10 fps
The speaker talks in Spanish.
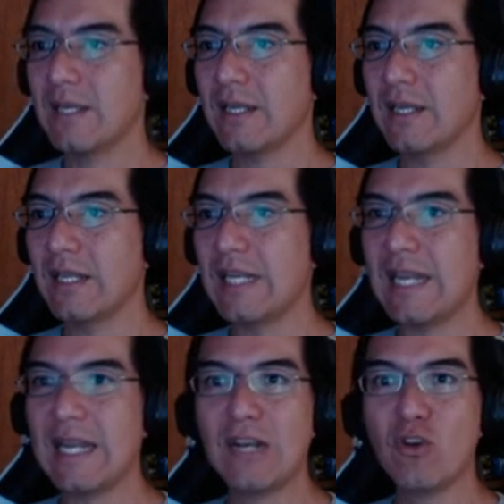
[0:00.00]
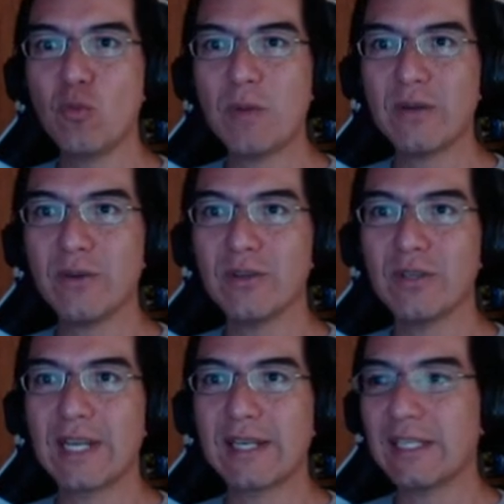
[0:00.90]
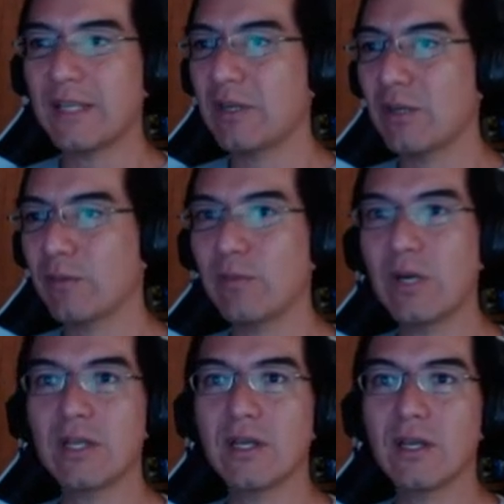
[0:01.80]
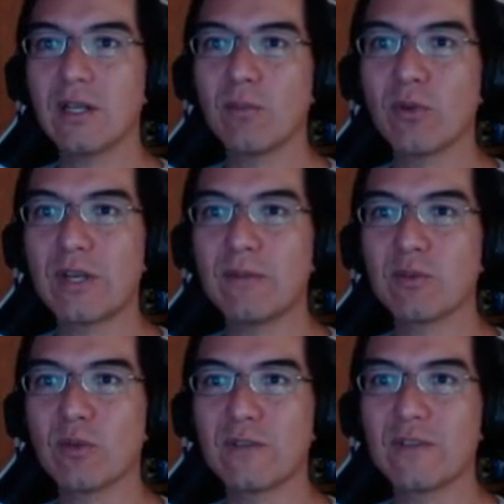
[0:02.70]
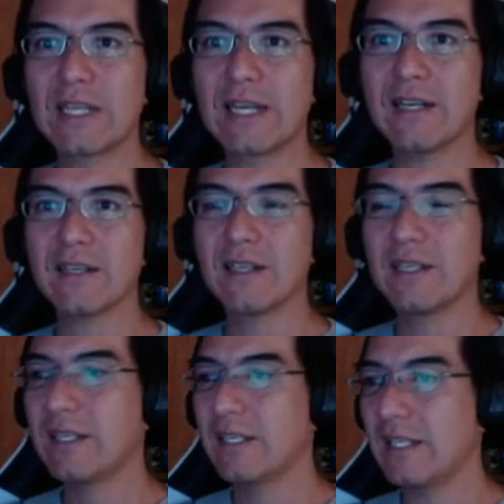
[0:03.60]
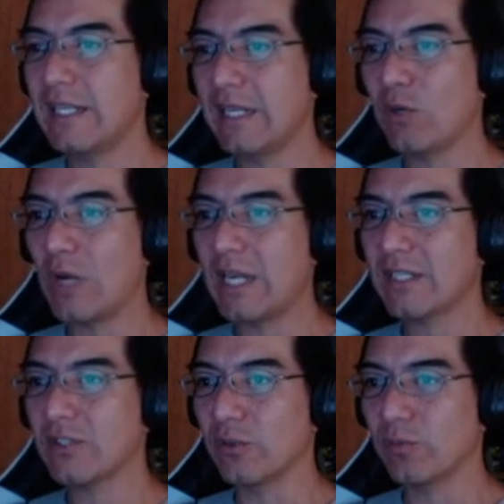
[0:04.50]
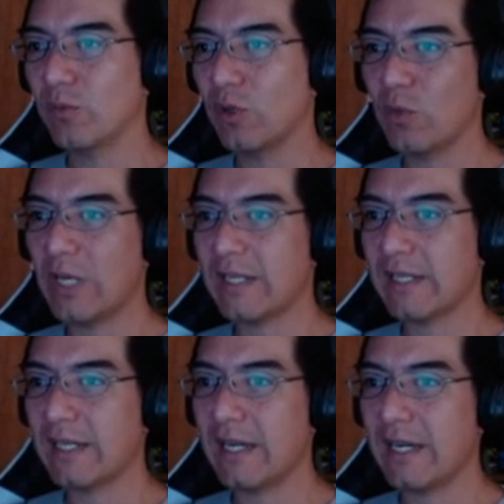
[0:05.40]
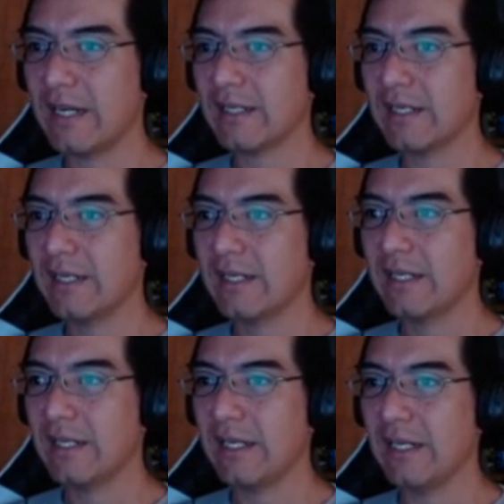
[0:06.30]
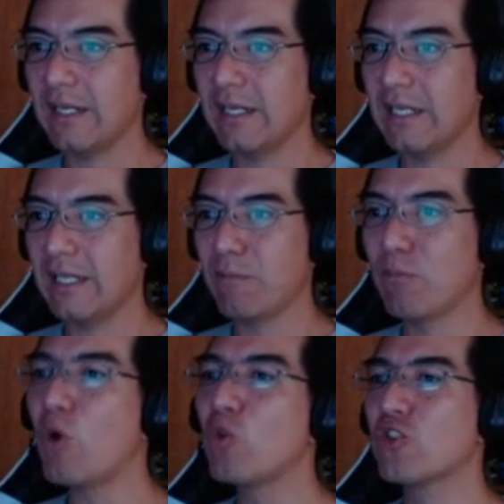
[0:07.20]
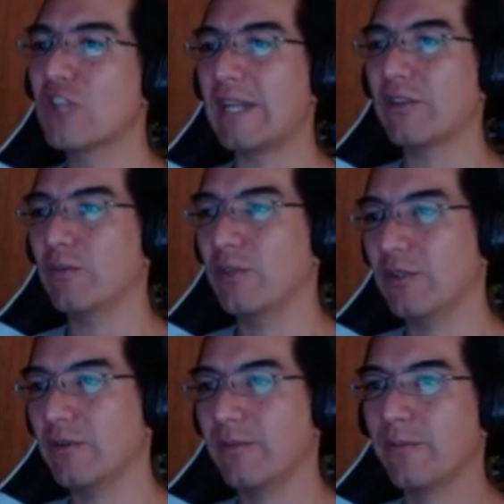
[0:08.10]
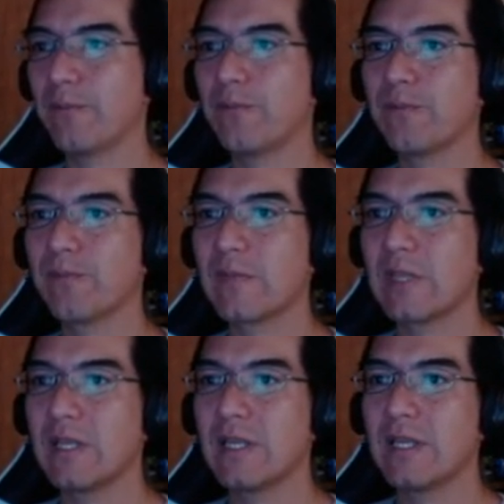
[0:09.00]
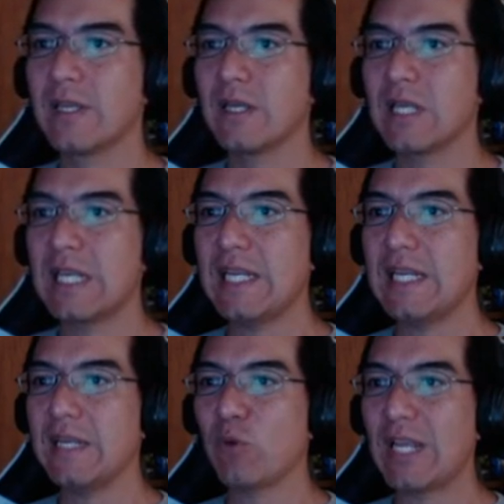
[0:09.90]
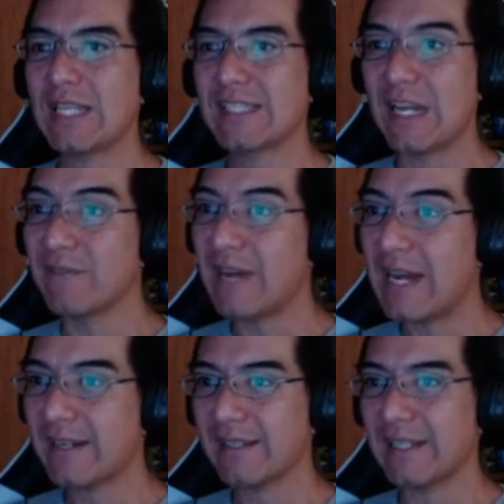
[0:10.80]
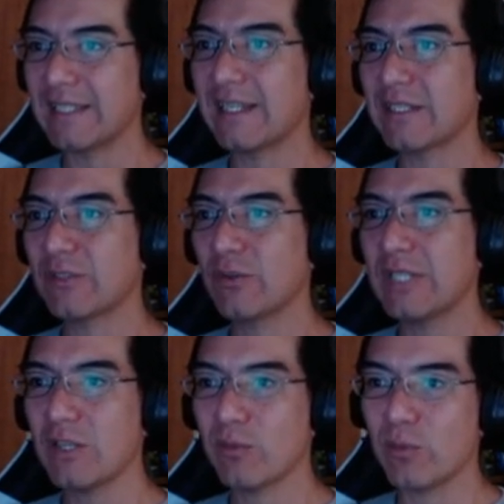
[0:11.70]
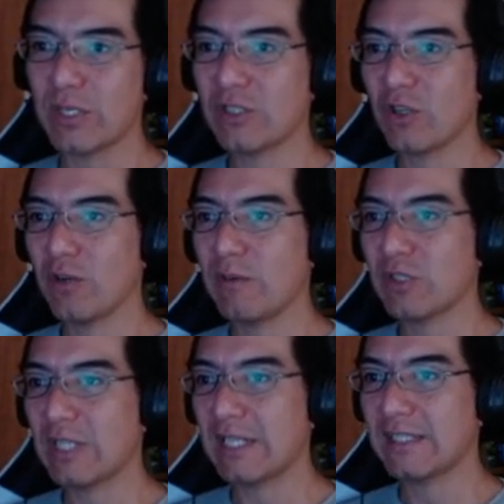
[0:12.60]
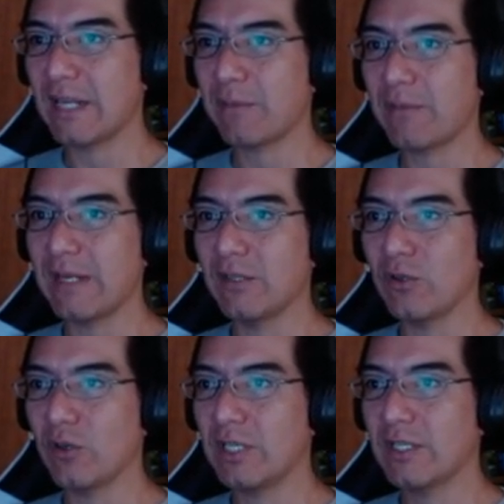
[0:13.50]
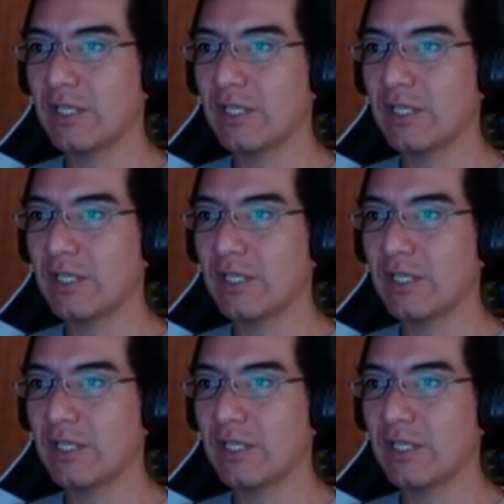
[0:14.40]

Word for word: Eh, ni el número, que aquí también lo, podríamos modificar, ni cuáles son. Lo voy a dejar en the most atoms. Y voy a salvar este resultado porque esto lo vamos a necesitar para el docking.